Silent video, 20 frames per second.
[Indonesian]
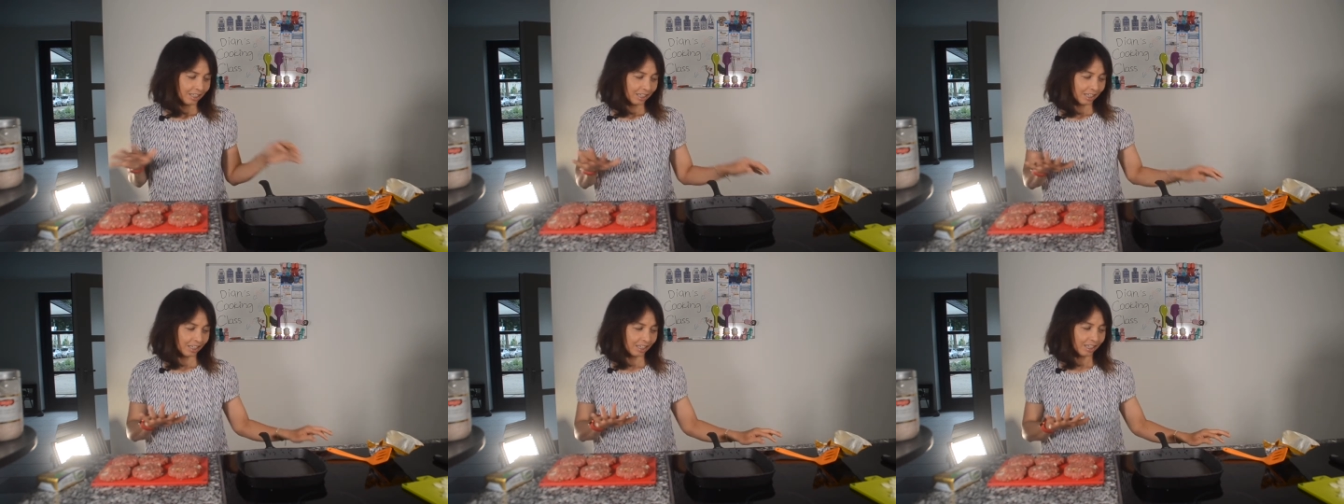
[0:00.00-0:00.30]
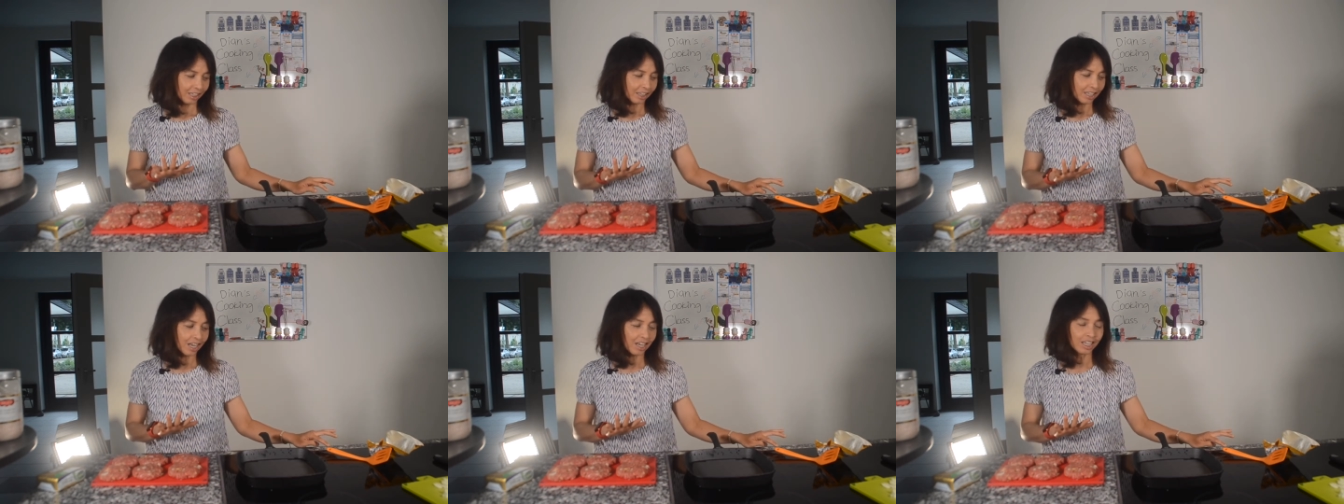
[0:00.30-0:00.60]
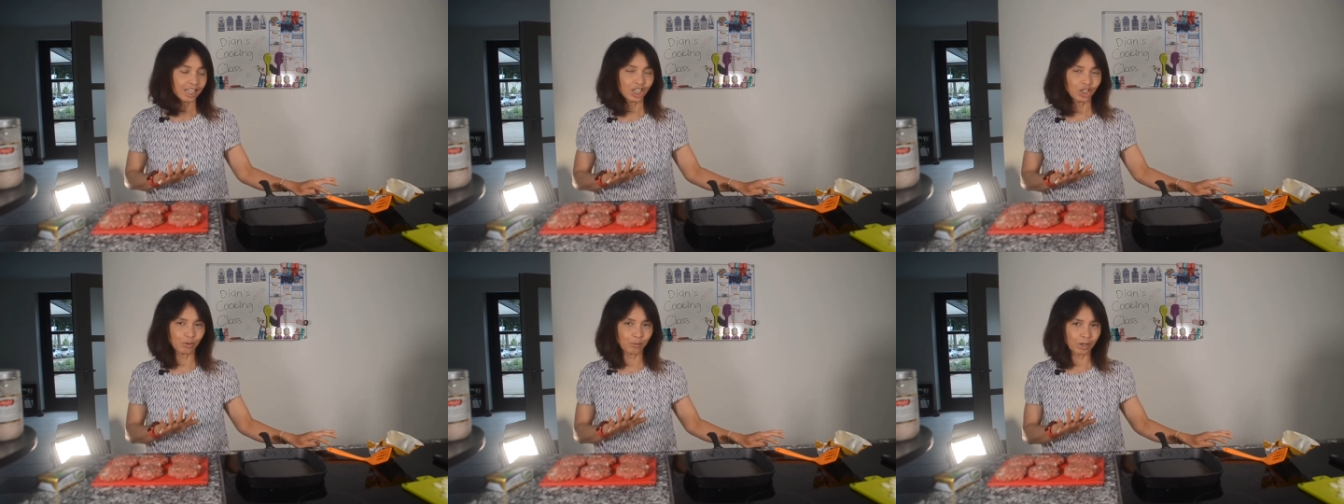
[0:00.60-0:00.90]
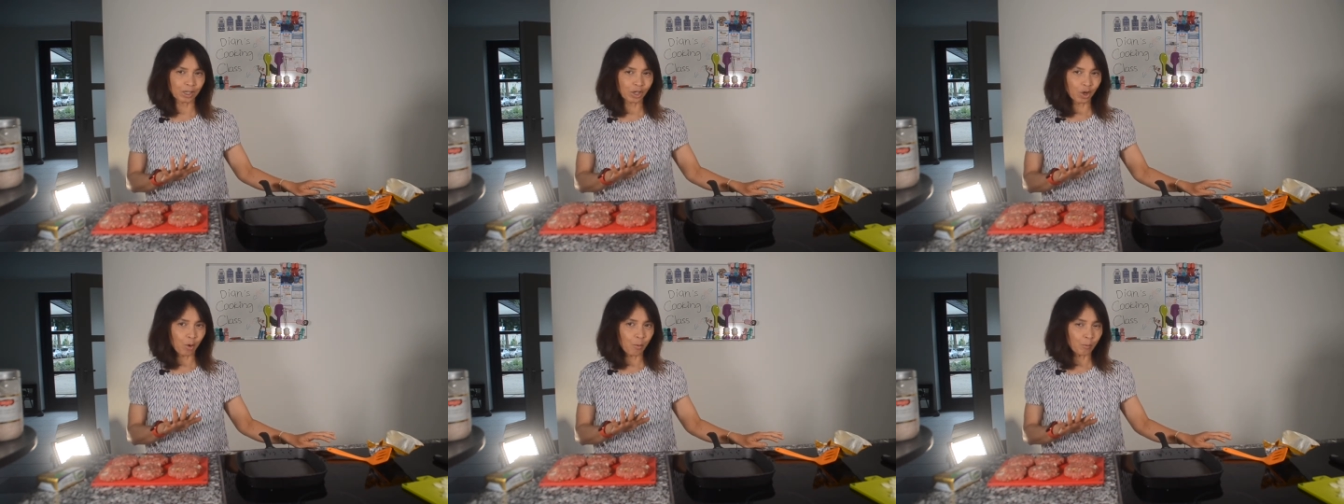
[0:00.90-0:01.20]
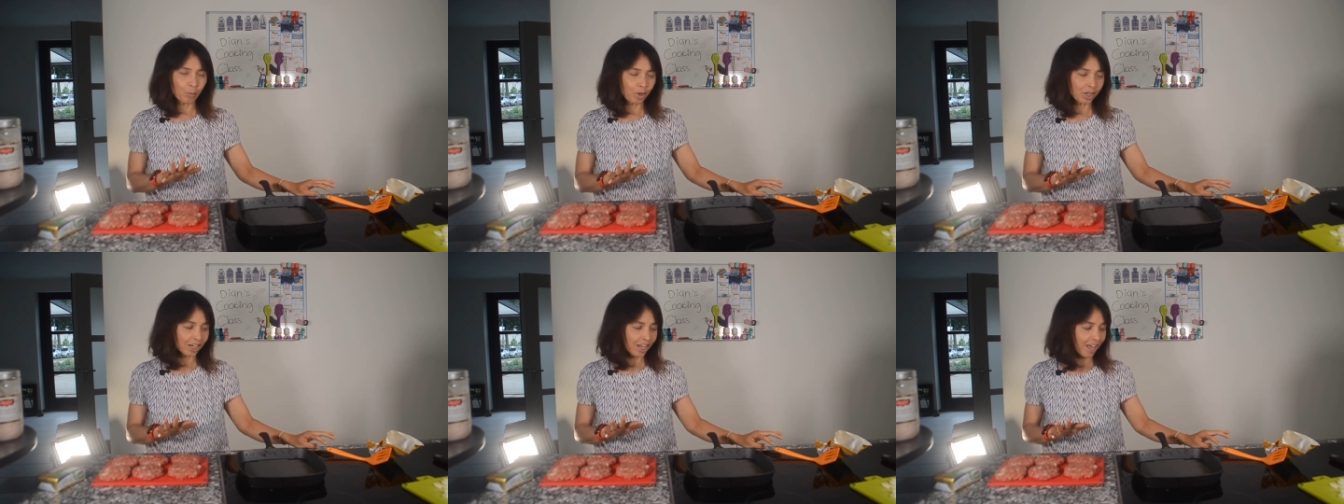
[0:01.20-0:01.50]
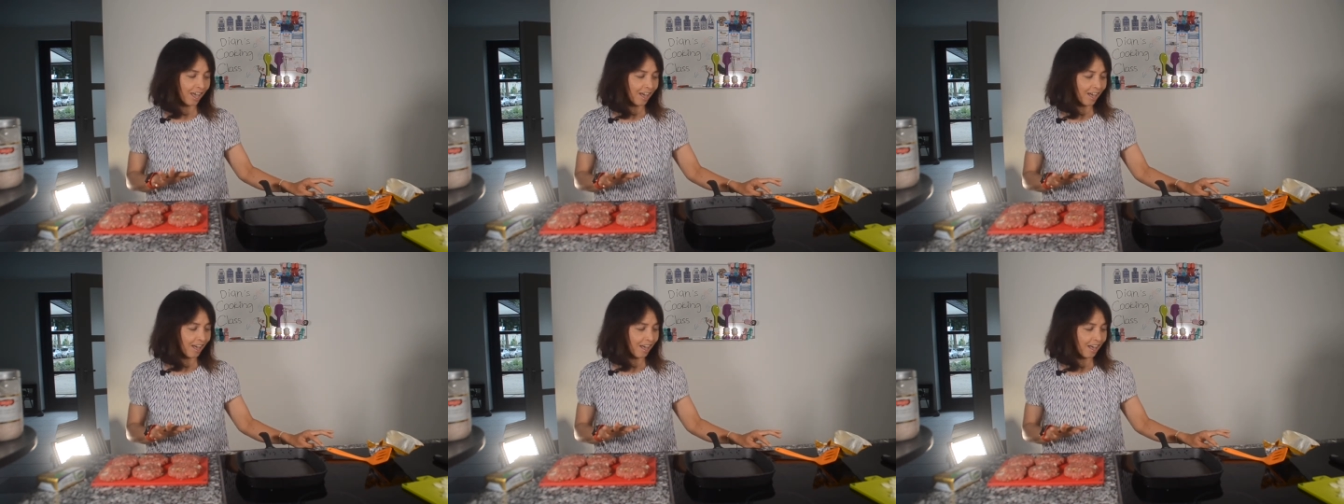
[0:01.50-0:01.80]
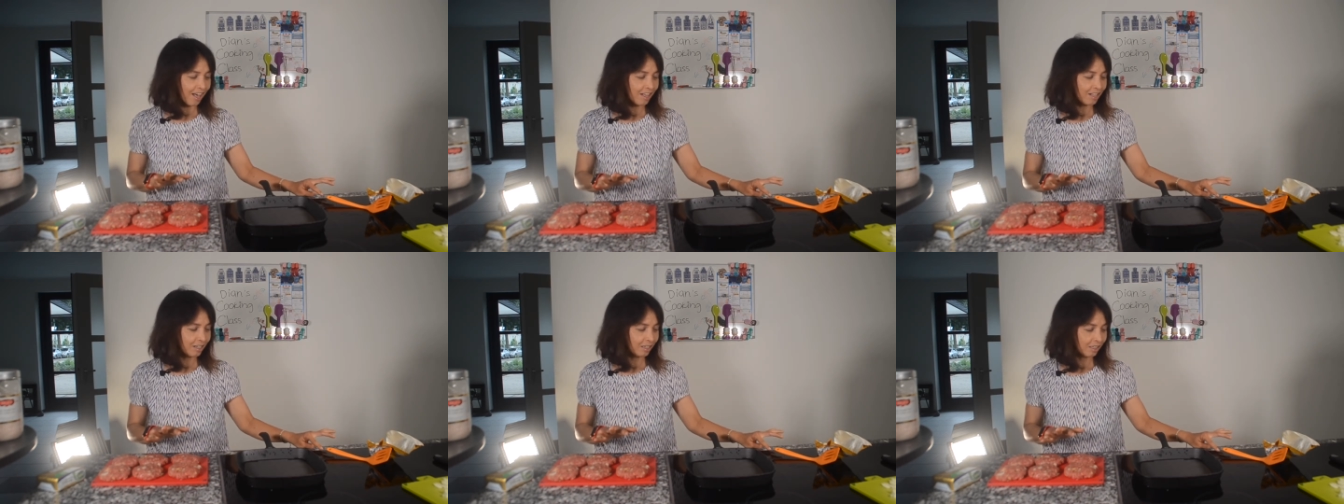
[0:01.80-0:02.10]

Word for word: Kita hidupkan kompor ya.